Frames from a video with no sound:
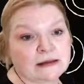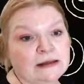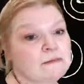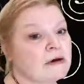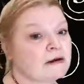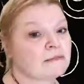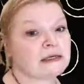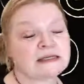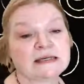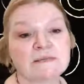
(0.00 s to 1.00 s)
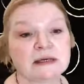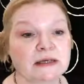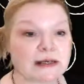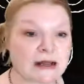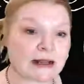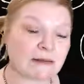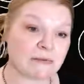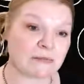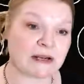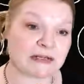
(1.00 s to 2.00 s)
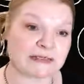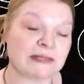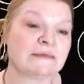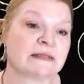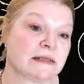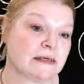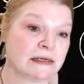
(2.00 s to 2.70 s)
immer Prinzipien innerhalb meiner selbst